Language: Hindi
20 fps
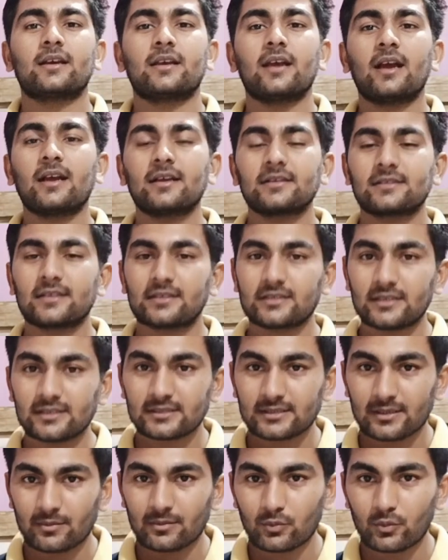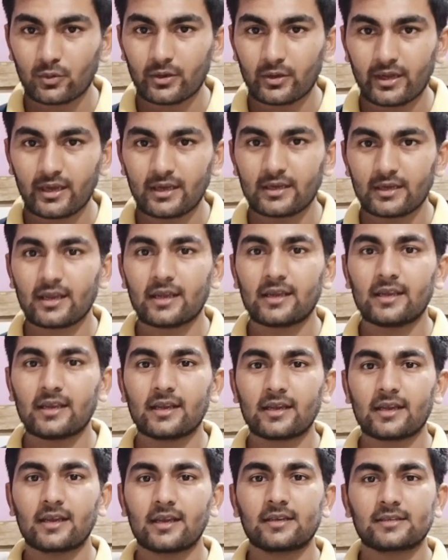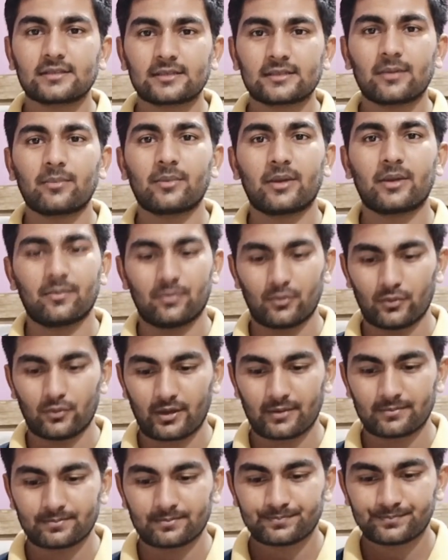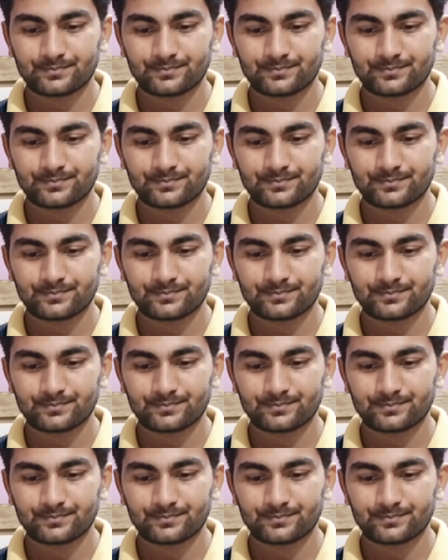क्या कह सकते हैं समूह है या एक सम है पूरा